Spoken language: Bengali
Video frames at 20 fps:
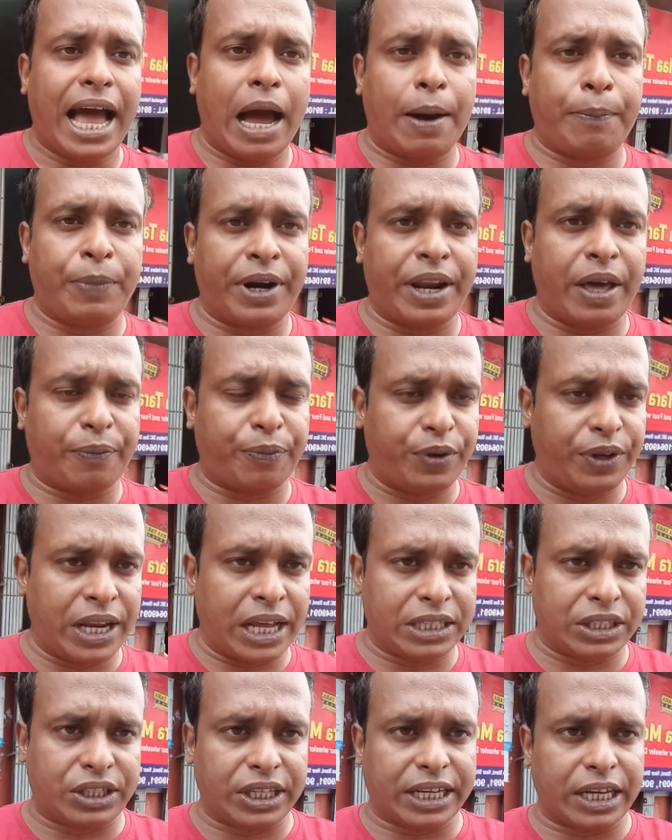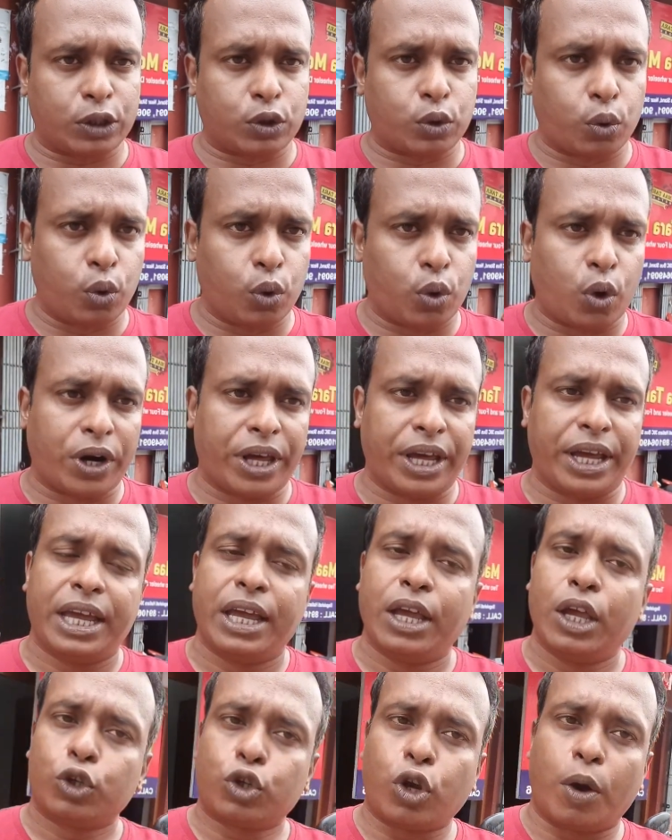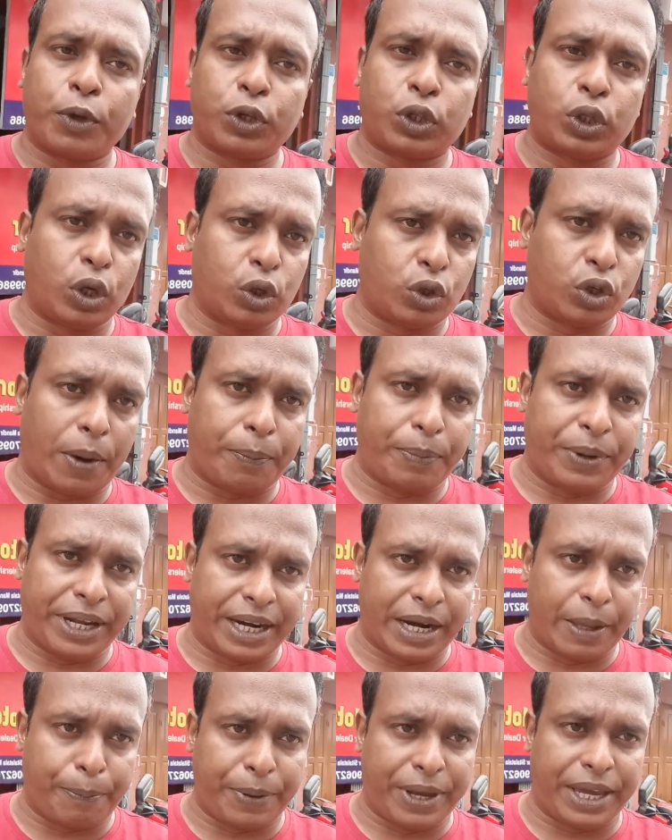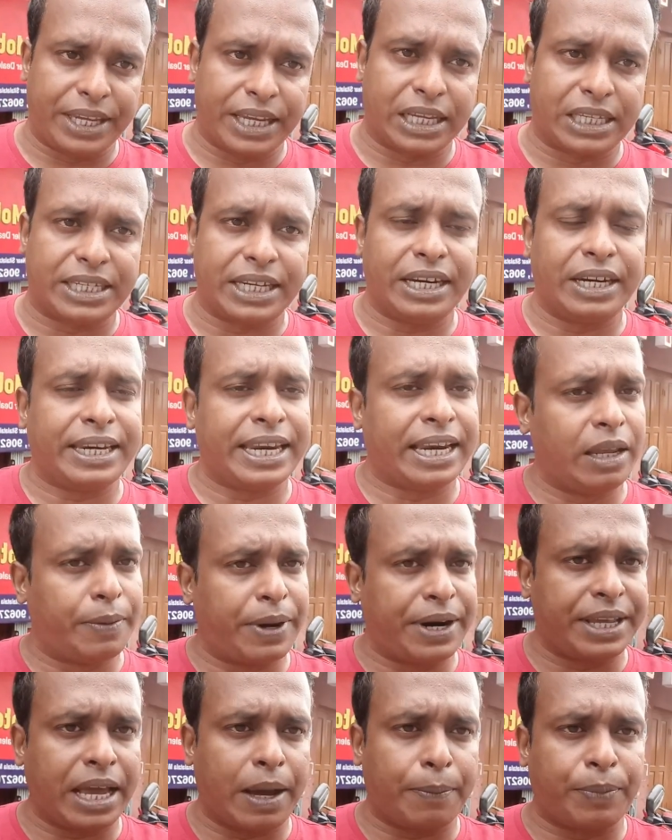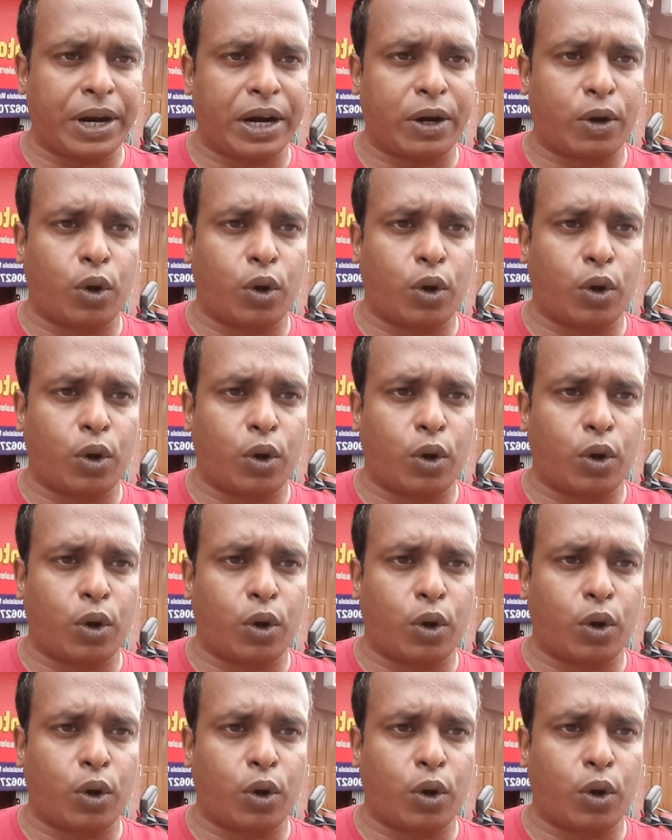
আপনারা ফিনান্স থেকে শুরু করে সমস্ত কিছু আপনি এখানে পেয়ে যাচ্ছেন ডেলিভারি আপনার